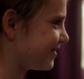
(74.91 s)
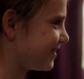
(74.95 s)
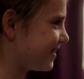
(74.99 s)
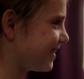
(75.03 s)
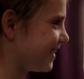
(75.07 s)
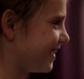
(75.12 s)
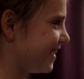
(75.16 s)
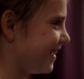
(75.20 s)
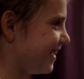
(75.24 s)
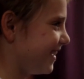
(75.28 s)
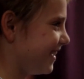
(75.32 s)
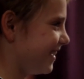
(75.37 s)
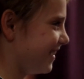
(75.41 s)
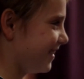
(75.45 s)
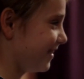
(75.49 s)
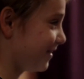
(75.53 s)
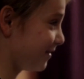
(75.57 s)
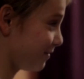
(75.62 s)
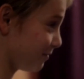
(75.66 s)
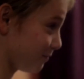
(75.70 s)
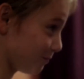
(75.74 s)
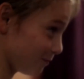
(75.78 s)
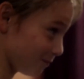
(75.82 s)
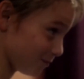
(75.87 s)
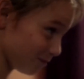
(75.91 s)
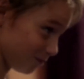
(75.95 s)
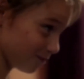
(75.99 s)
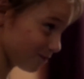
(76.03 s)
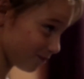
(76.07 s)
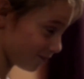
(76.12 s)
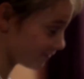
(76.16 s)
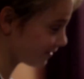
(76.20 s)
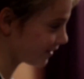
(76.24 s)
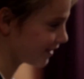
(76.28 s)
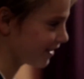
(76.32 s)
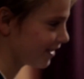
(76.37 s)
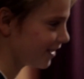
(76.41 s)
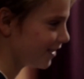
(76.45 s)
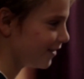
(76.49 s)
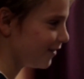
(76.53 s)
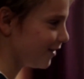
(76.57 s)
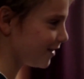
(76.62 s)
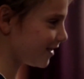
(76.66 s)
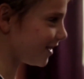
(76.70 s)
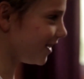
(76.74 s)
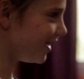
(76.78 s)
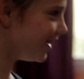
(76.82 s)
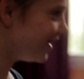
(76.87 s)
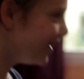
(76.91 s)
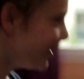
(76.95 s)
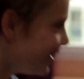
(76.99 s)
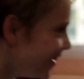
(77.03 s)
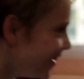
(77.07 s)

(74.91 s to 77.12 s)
avant tout, euh, c'est aussi beaucoup l'histoire de